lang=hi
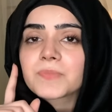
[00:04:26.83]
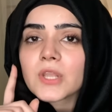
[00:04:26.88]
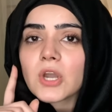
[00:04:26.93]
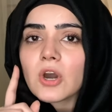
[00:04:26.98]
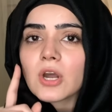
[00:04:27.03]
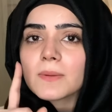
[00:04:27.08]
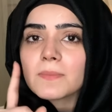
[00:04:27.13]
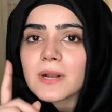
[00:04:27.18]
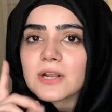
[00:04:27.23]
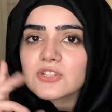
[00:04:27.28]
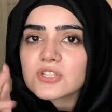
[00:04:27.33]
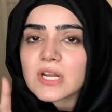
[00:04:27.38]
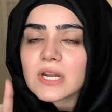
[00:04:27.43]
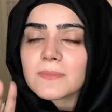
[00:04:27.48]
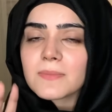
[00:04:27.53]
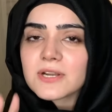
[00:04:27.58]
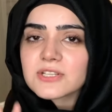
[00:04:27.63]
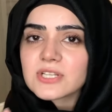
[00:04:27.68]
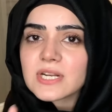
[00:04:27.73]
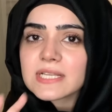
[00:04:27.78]
और माशाल्लाह
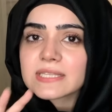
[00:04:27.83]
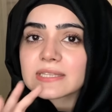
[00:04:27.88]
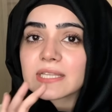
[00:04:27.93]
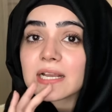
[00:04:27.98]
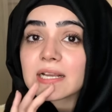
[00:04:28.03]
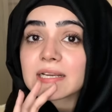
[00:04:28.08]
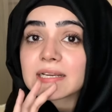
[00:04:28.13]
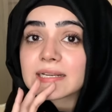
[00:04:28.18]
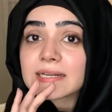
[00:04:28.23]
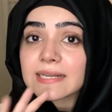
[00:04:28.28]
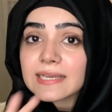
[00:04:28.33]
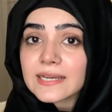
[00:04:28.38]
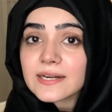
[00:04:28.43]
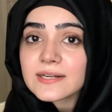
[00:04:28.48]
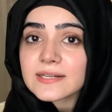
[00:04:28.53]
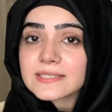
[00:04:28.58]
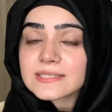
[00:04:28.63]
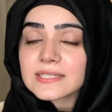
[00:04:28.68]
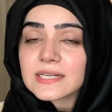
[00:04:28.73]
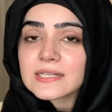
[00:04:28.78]
माशाल्लाह इतना क्लियर
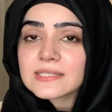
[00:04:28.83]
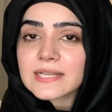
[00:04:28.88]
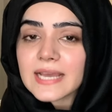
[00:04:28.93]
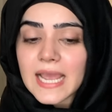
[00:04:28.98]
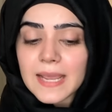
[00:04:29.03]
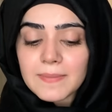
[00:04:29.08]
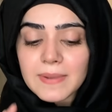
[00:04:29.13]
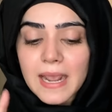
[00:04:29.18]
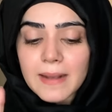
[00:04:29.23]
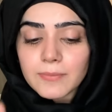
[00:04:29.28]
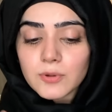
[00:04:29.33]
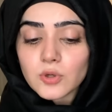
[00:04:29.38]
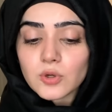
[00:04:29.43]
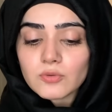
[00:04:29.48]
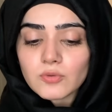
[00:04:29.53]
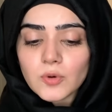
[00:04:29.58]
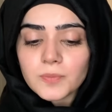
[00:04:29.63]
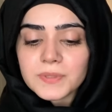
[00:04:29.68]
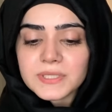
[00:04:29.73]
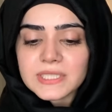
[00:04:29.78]
रिजल्ट आया मैं आप लोगों को
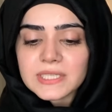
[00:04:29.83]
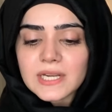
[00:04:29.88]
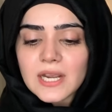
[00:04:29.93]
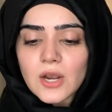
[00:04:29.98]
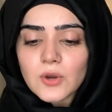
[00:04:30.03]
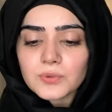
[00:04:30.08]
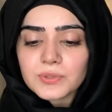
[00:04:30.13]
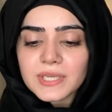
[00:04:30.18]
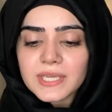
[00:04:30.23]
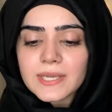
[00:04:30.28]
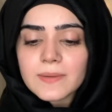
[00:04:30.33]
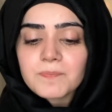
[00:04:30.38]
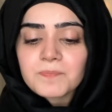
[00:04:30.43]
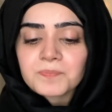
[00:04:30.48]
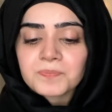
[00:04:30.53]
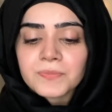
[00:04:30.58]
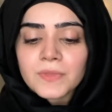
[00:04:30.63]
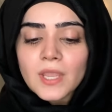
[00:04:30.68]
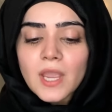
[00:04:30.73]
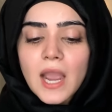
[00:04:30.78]
वो भी दिखाऊंगी
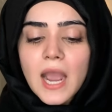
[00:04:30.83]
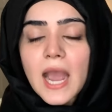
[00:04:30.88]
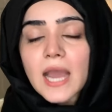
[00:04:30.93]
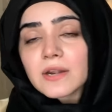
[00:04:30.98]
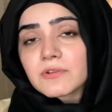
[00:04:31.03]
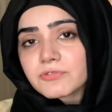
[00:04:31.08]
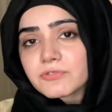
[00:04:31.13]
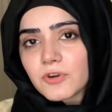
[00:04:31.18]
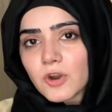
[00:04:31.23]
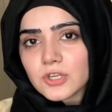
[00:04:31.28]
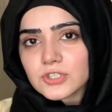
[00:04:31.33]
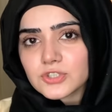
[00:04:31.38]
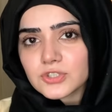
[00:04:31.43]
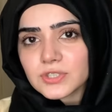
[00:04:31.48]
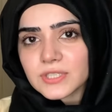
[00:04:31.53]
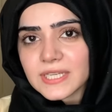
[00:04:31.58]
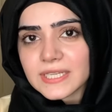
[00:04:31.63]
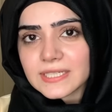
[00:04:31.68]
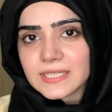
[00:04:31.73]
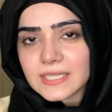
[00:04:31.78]

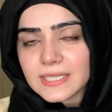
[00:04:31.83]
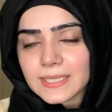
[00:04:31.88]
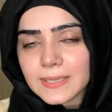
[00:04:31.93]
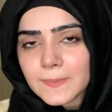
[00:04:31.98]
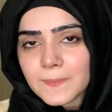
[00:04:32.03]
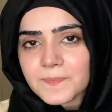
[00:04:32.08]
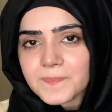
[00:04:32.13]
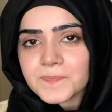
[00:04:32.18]
अनफॉर्चुनेटली